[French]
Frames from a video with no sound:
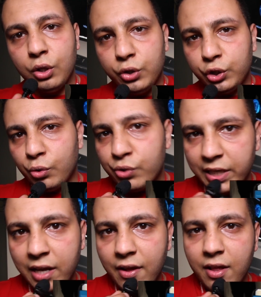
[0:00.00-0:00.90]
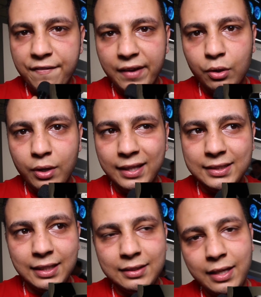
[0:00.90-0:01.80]
de changer vers le
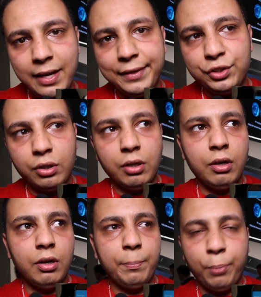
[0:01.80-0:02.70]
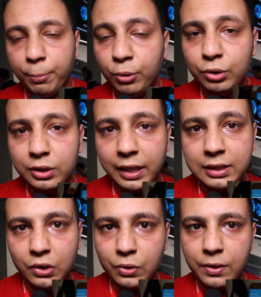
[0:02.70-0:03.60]
S7 Edge euh, pour beaucoup de
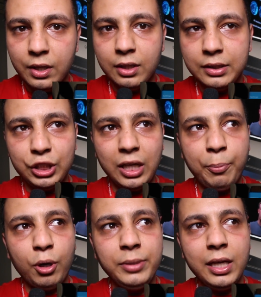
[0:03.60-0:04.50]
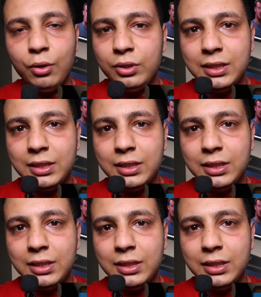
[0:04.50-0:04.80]
raisons. Déjà la première, le